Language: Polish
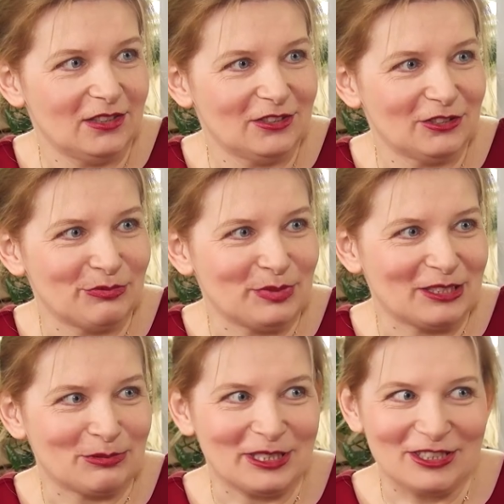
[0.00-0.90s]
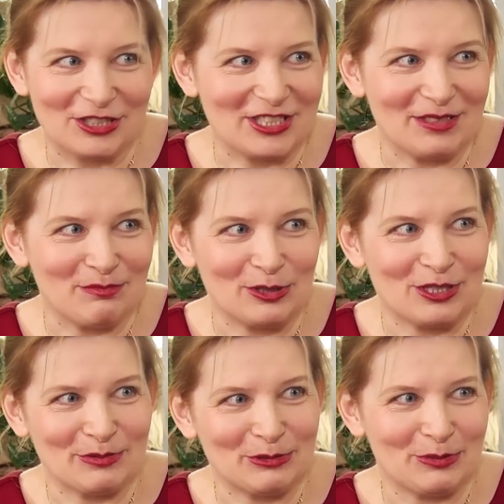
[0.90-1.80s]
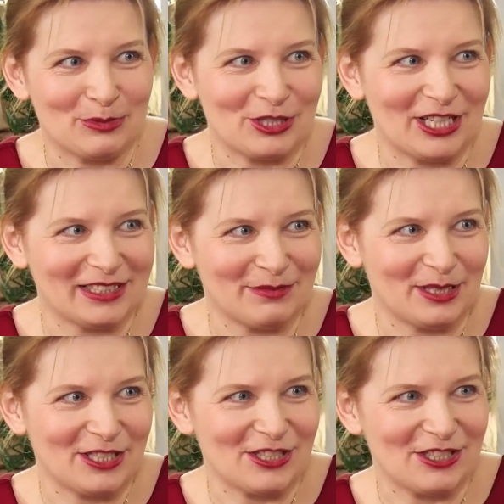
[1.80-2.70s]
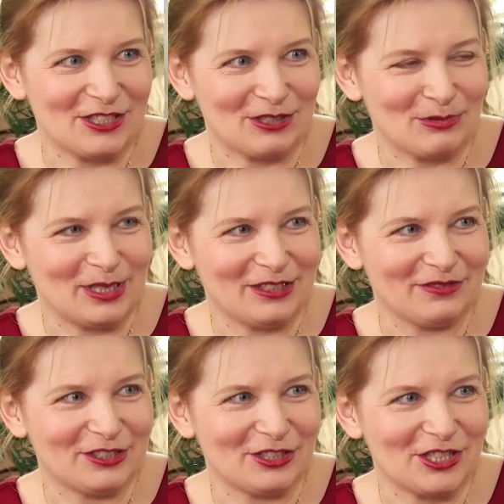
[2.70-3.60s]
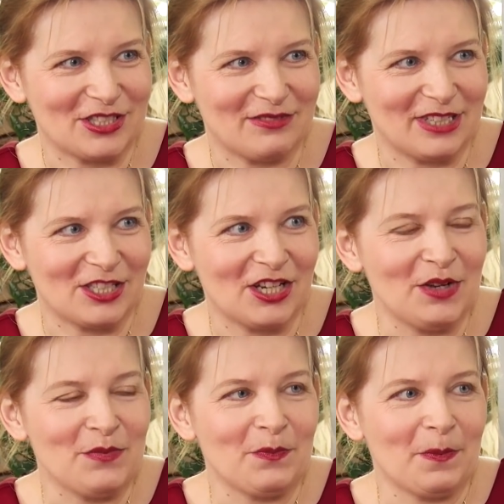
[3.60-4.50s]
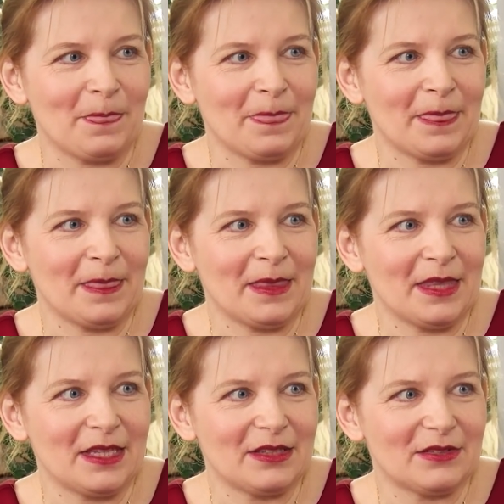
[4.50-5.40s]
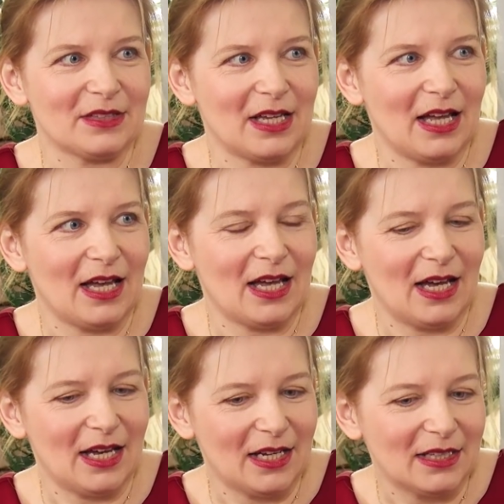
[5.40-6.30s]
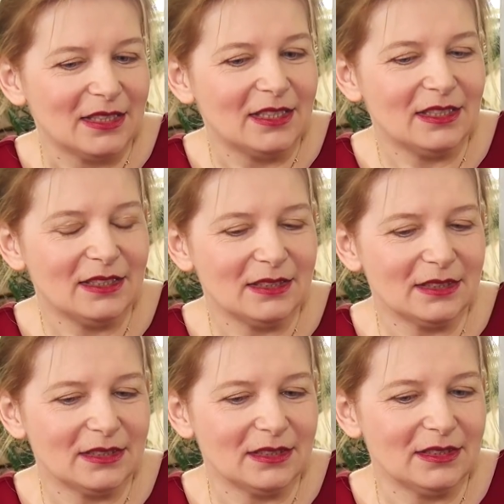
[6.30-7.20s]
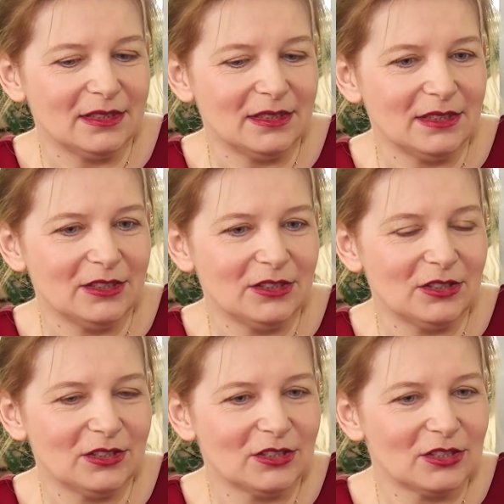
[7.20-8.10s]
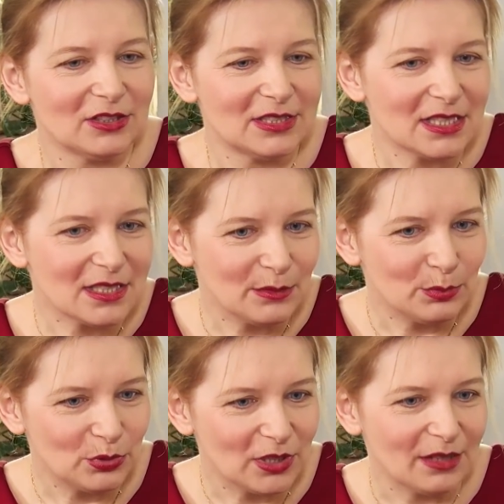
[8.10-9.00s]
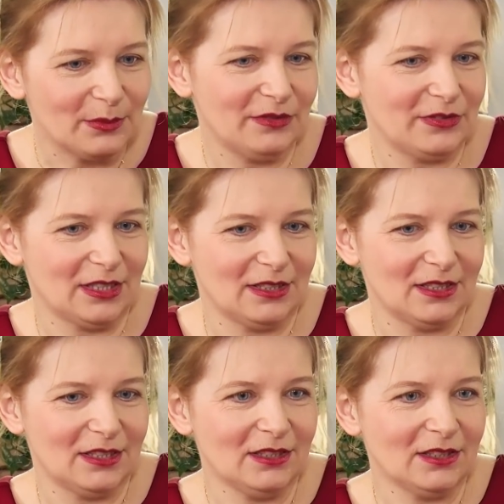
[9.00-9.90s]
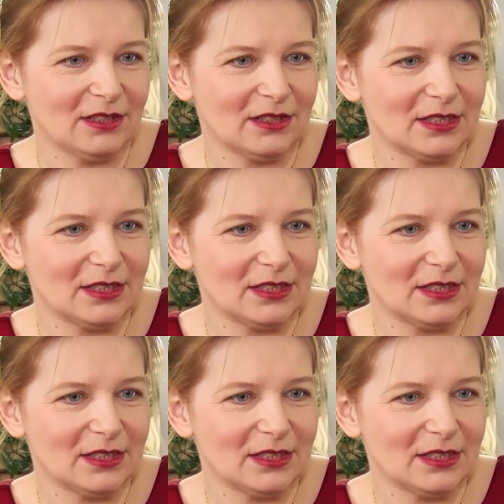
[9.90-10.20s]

E, no, temperatura też jest takim bodźcem, który można jak najbardziej seksualnie wykorzystywać. Mm, ale e, zastępujemy wtedy